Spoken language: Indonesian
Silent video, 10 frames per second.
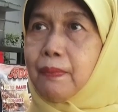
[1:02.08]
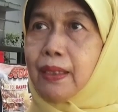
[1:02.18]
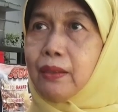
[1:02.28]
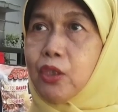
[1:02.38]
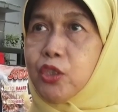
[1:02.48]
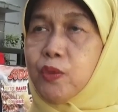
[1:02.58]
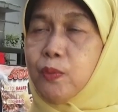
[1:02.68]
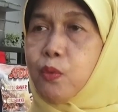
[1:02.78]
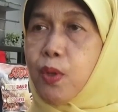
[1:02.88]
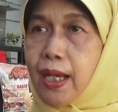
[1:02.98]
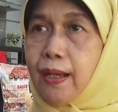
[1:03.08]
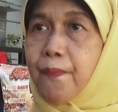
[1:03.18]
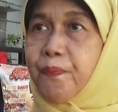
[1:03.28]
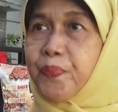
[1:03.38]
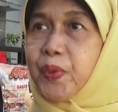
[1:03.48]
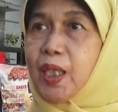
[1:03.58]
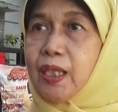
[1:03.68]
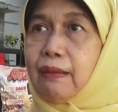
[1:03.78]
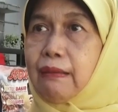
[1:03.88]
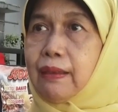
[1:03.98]
memantau semua
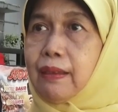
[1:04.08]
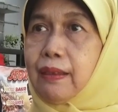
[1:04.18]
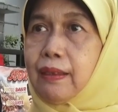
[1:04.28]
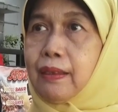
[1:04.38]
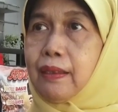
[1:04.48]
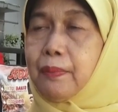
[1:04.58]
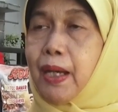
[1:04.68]
eh,